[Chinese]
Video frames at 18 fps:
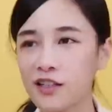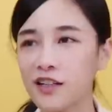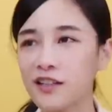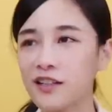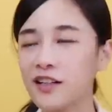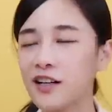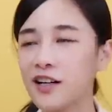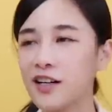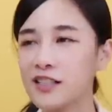人
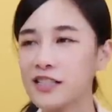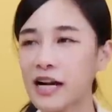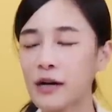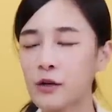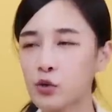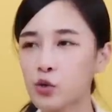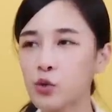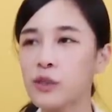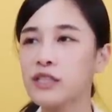呢很想
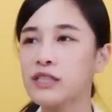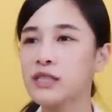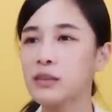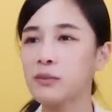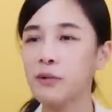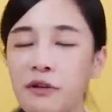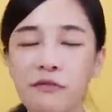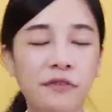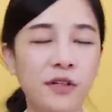要做一
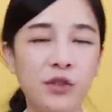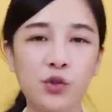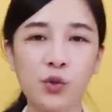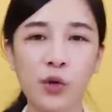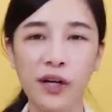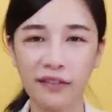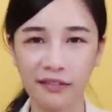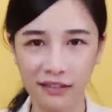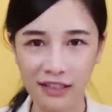集评分
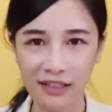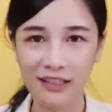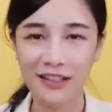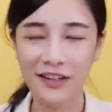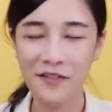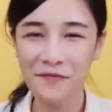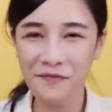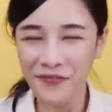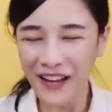数很低的。